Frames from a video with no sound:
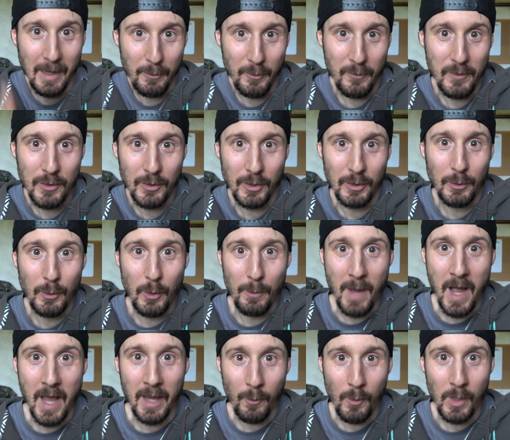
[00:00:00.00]
la provincia di
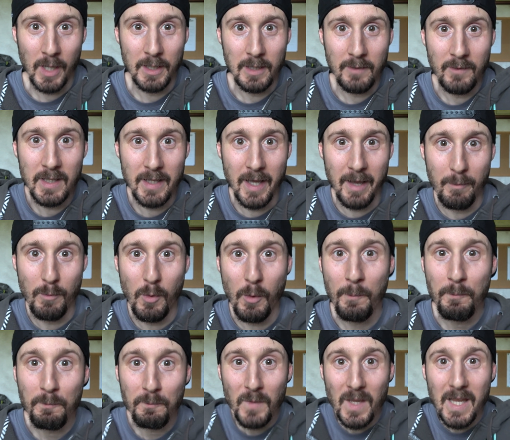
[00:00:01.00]
Roma e quella di
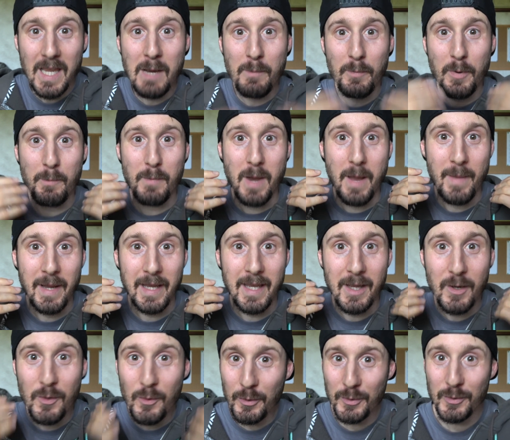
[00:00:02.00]
Viterbo il problema è
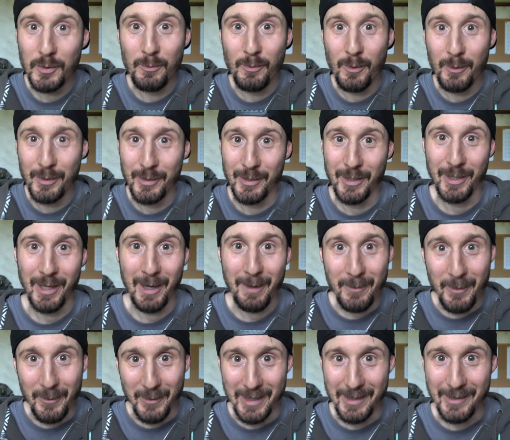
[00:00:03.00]
che non si può uscire dalla
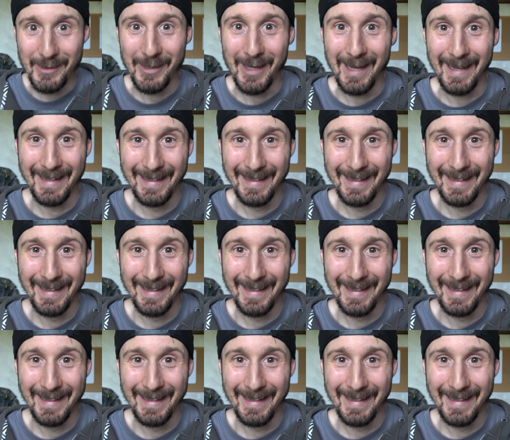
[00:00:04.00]
provincia,